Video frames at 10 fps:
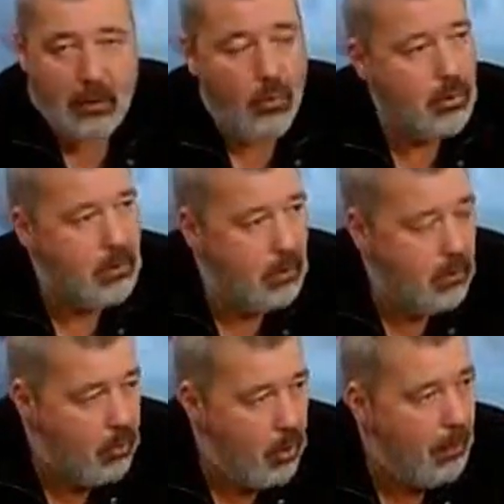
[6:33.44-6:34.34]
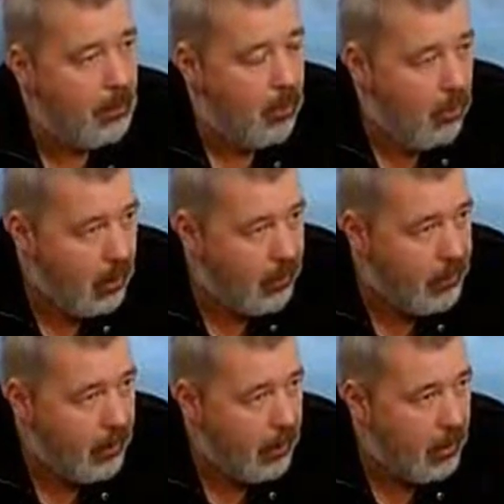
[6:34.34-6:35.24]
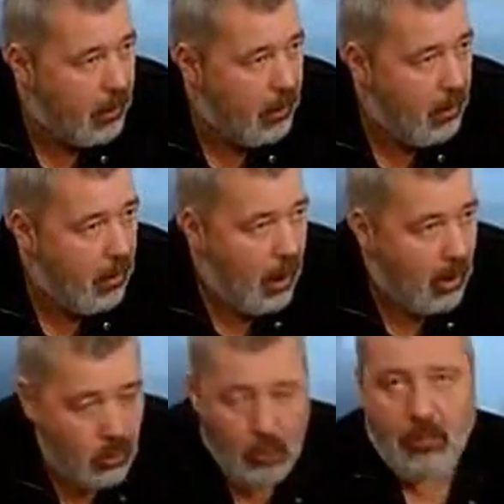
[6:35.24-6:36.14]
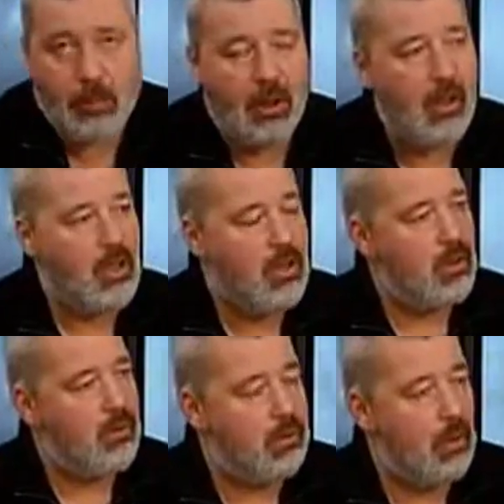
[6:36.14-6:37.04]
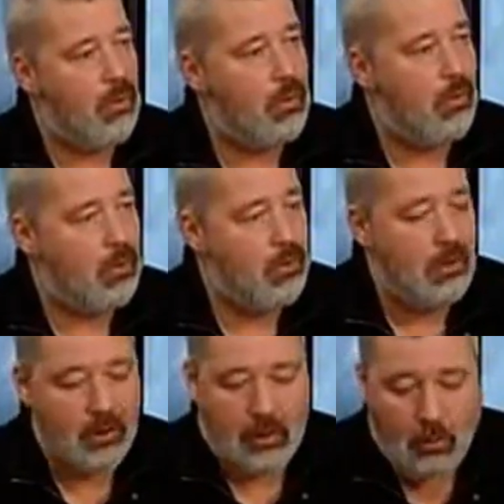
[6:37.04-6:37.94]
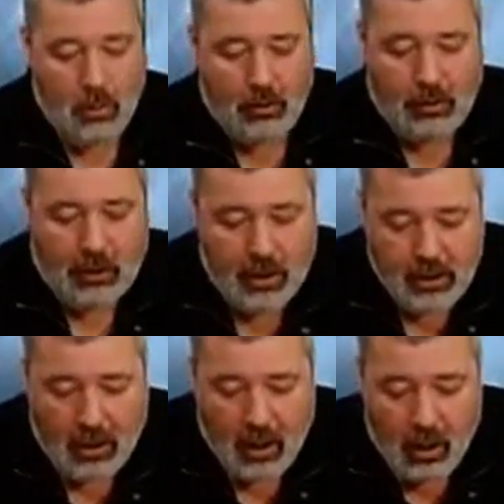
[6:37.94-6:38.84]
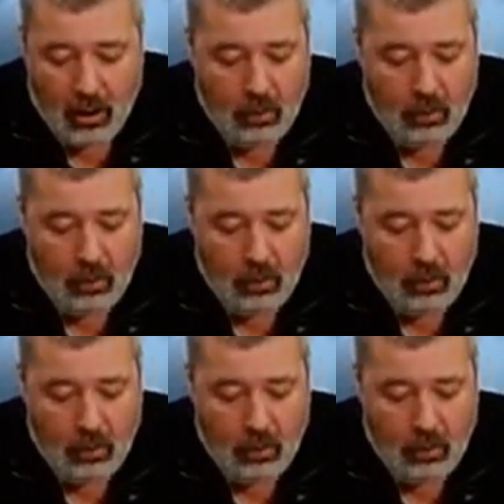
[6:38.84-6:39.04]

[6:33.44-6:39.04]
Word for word: под Курской дугой, под Прохоровкой – а кто им вообще гражданство с такой скоростью дал? С какого это рожна?